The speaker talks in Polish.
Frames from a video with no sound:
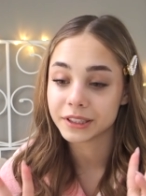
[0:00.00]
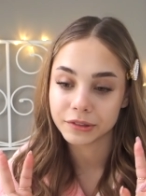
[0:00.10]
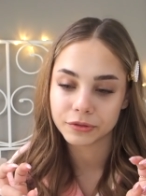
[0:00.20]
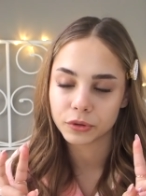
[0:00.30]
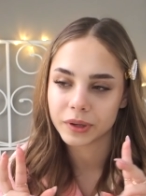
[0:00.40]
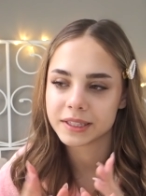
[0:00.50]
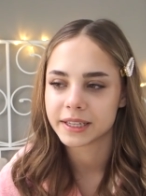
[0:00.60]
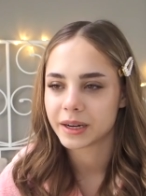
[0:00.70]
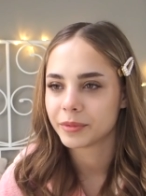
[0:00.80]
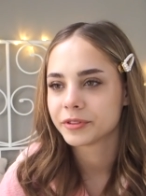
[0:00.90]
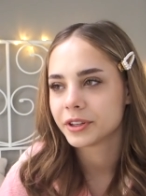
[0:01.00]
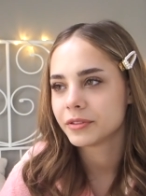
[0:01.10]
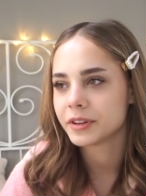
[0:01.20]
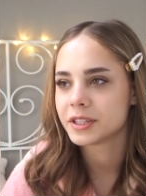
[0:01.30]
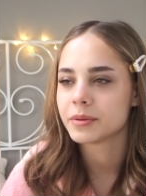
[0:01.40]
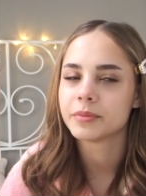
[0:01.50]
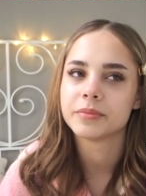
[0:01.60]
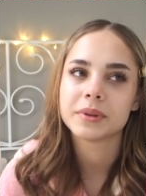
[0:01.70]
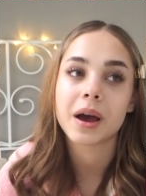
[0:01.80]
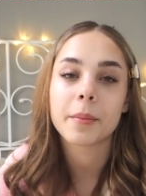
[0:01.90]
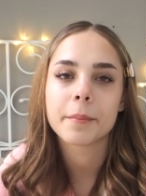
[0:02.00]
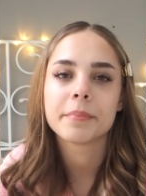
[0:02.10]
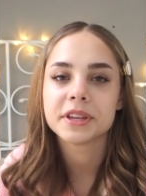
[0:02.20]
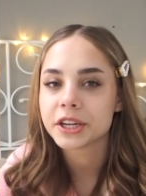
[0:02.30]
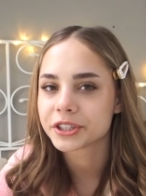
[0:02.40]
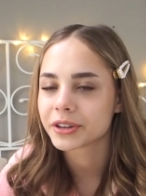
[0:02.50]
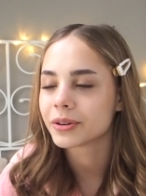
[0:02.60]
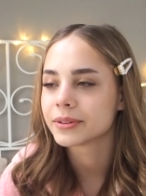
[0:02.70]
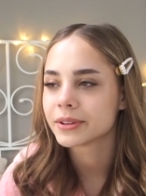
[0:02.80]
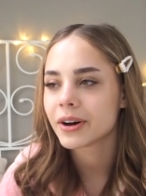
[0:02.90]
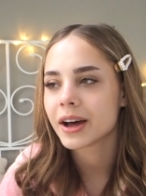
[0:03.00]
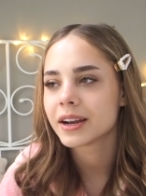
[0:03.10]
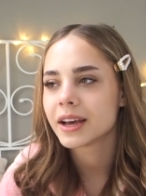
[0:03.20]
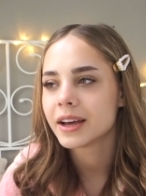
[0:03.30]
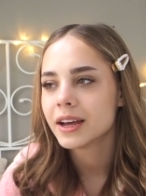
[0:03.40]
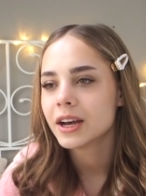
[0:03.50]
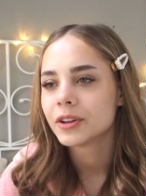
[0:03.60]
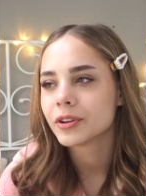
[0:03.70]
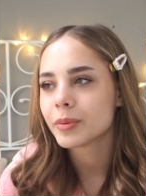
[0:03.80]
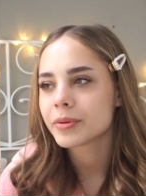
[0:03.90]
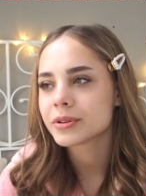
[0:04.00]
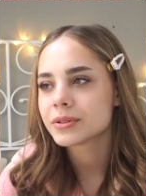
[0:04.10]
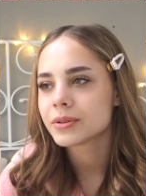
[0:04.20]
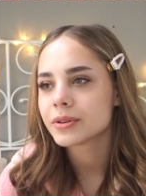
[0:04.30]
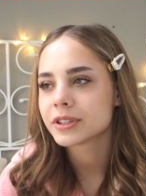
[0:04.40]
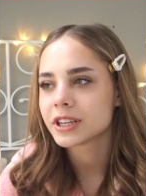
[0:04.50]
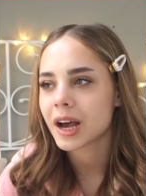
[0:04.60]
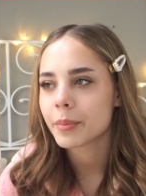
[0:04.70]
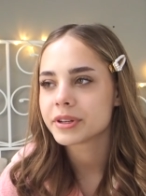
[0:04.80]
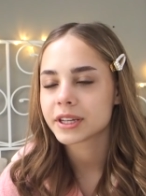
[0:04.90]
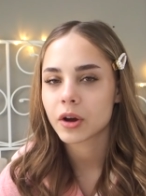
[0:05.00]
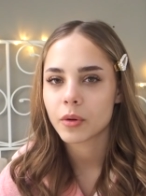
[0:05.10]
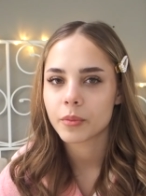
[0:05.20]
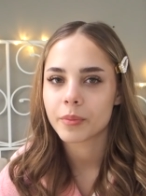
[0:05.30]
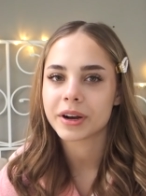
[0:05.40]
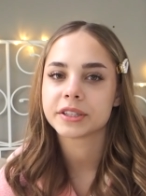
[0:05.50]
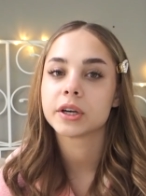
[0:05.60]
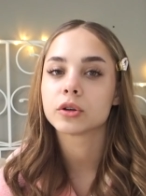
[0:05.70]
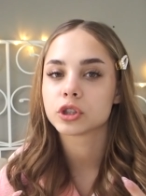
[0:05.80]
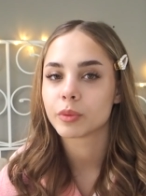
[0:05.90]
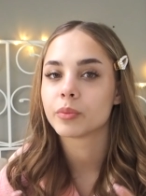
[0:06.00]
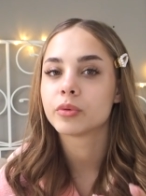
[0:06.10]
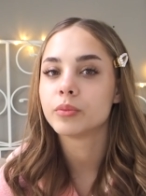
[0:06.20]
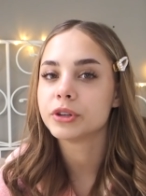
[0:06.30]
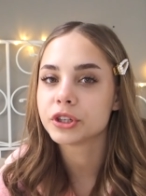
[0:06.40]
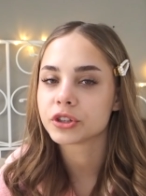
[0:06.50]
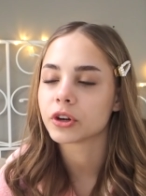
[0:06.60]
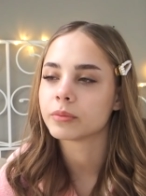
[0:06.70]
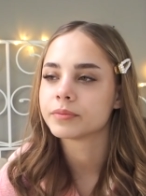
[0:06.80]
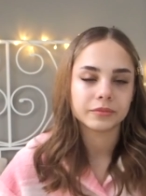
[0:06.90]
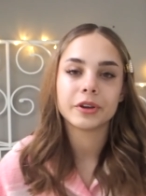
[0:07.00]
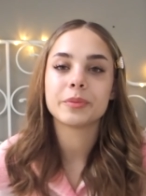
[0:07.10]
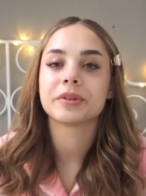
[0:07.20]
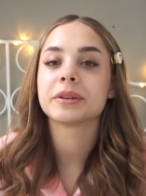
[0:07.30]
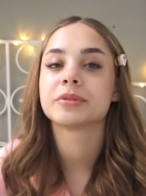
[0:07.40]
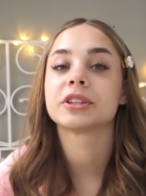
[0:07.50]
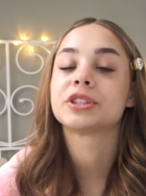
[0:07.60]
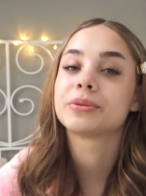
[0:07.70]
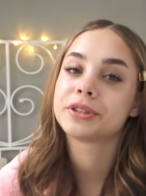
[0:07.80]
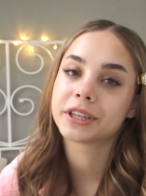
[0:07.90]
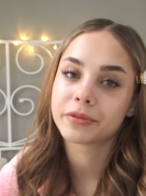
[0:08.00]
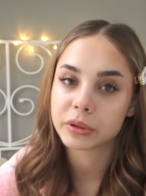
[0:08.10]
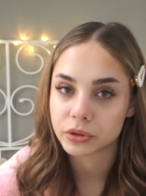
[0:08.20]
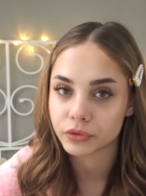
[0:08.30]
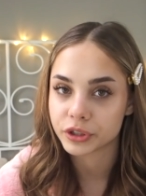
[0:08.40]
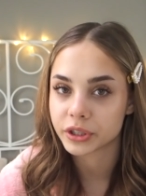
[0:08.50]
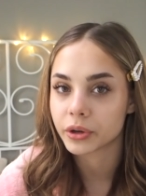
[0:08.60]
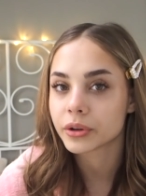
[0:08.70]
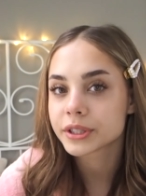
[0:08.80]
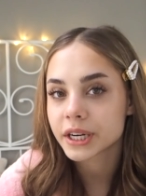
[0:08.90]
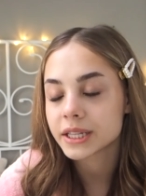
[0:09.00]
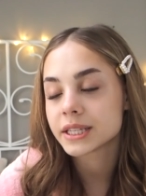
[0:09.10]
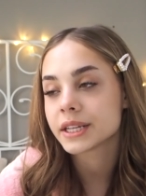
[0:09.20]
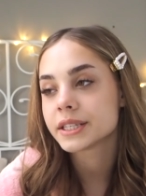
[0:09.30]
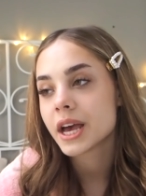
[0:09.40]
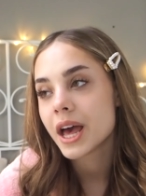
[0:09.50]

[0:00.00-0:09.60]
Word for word: influencerem. No wtedy wiecie, miałam mniejsze konto, ale no po prostu chciałam być taką bardziej osobą publiczną. No i potem zaczęło się tak po prostu wszystko rozkręcać.